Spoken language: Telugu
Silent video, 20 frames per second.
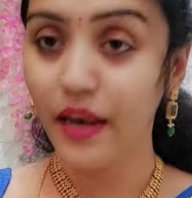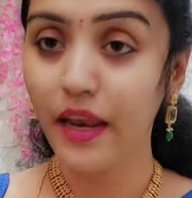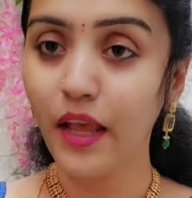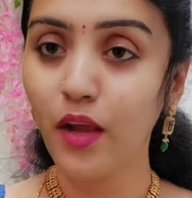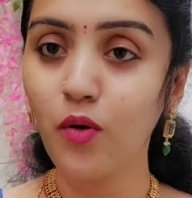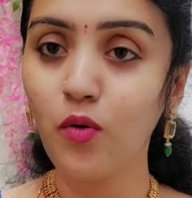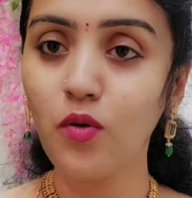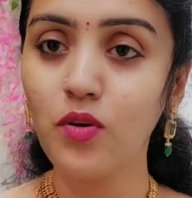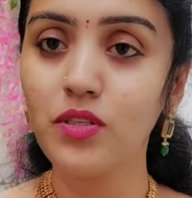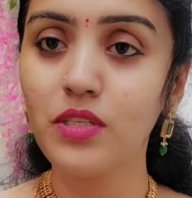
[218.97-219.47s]

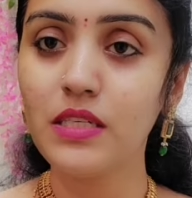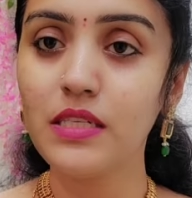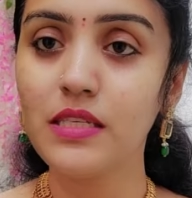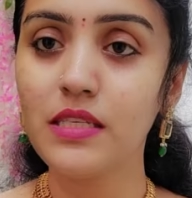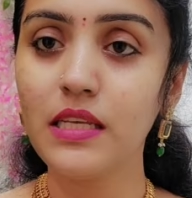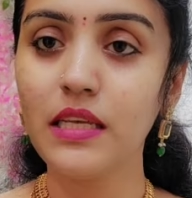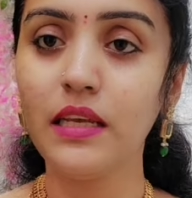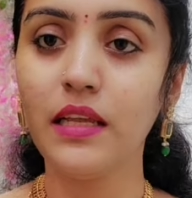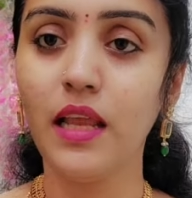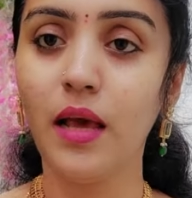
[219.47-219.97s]
నెక్
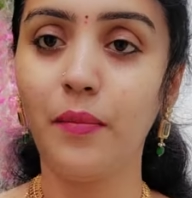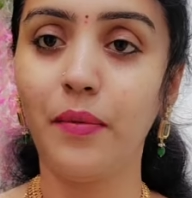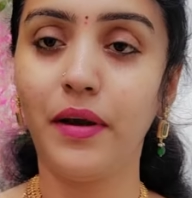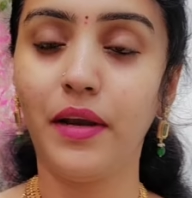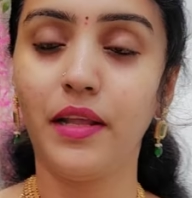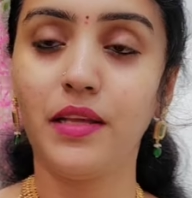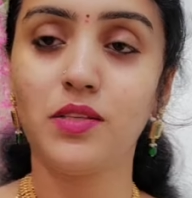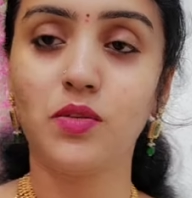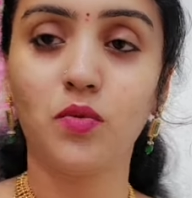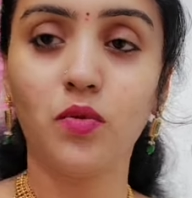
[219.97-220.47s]
వచ్చేసి ఇలా
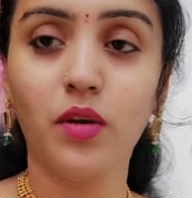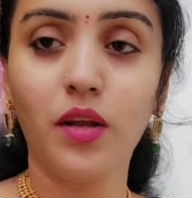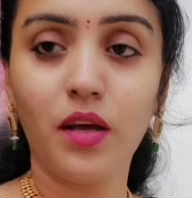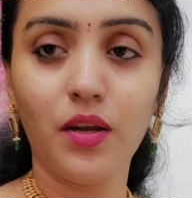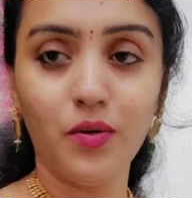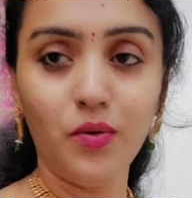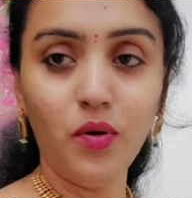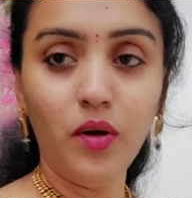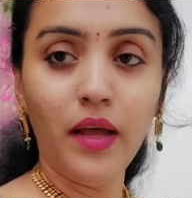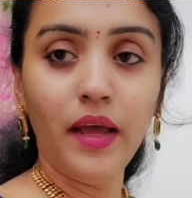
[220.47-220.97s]

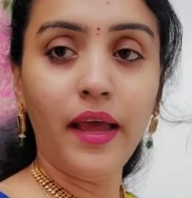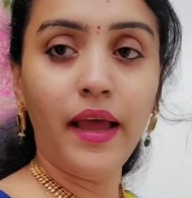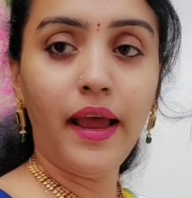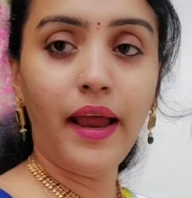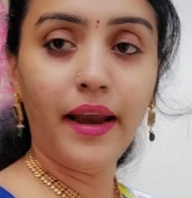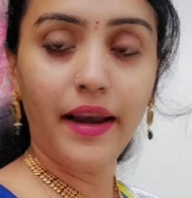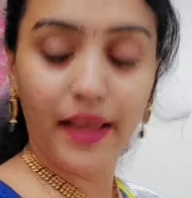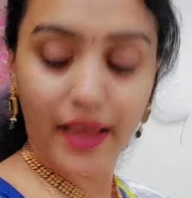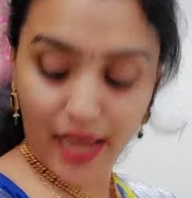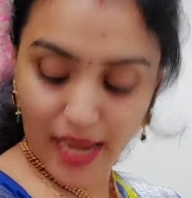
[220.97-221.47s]
పెట్టేసుకున్నాను
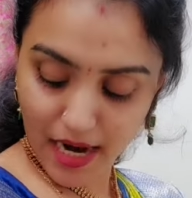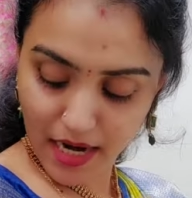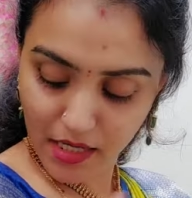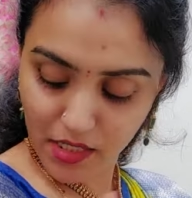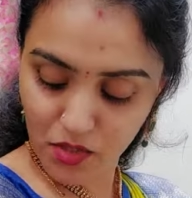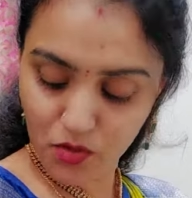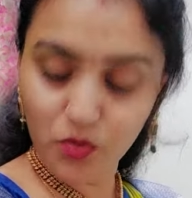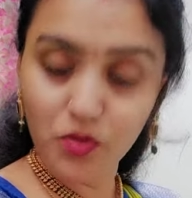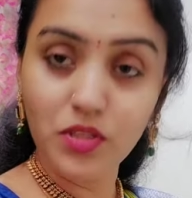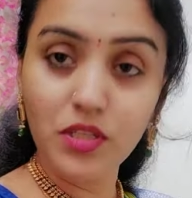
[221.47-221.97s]
అండ్
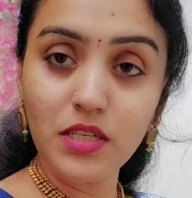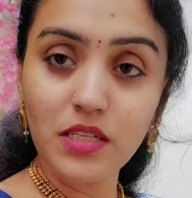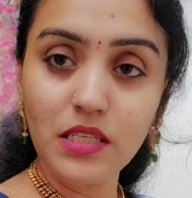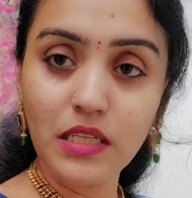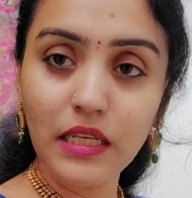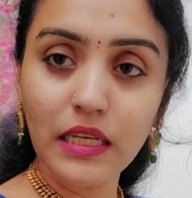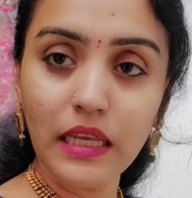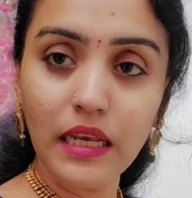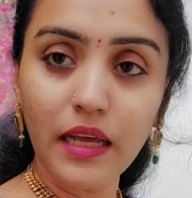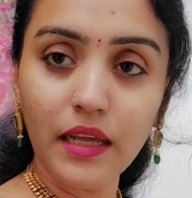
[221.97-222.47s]
హ్యాండ్స్కి వచ్చేసి
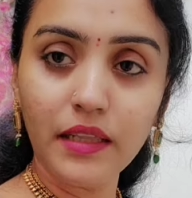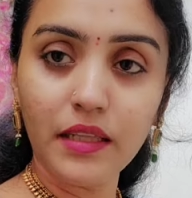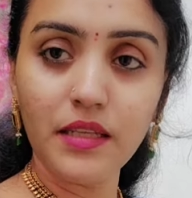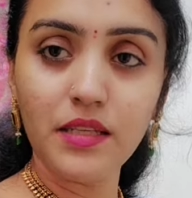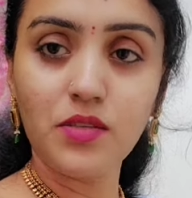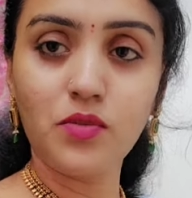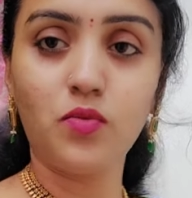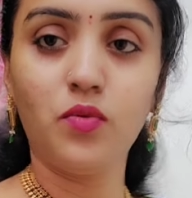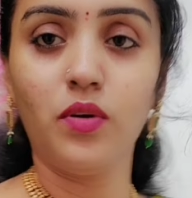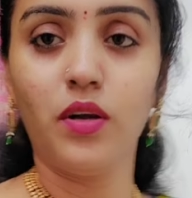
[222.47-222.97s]
ఇలా
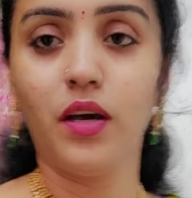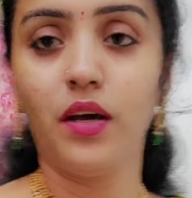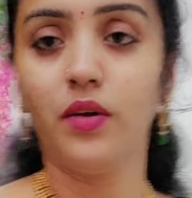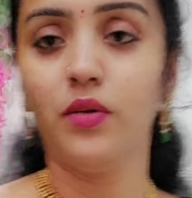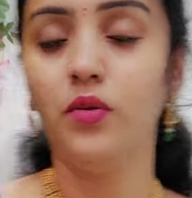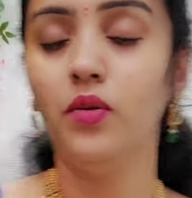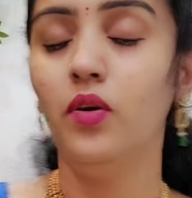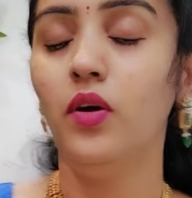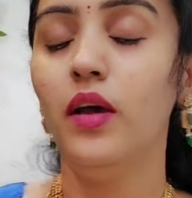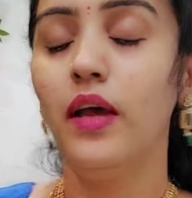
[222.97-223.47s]

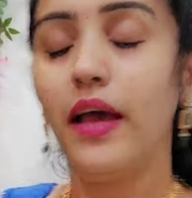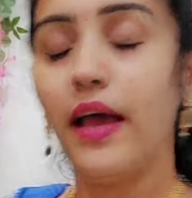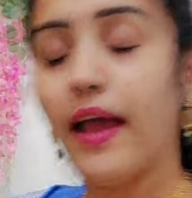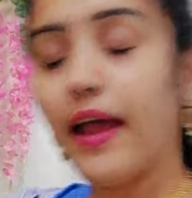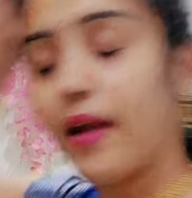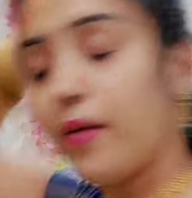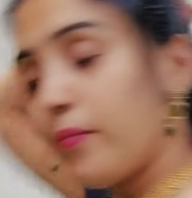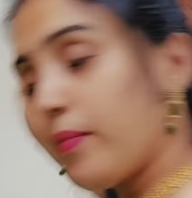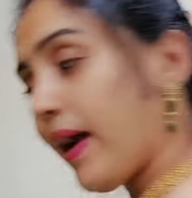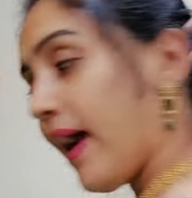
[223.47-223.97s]
తీసుకున్నాను
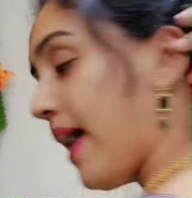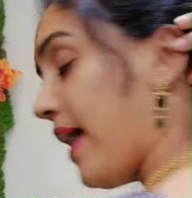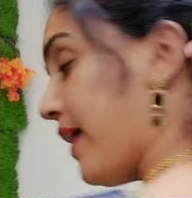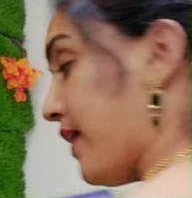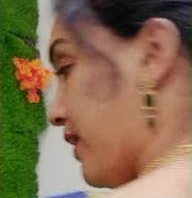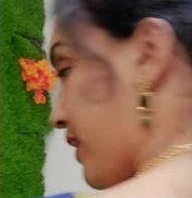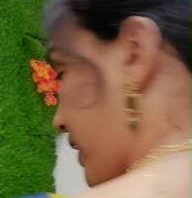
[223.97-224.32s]
అండ్ బ్యాక్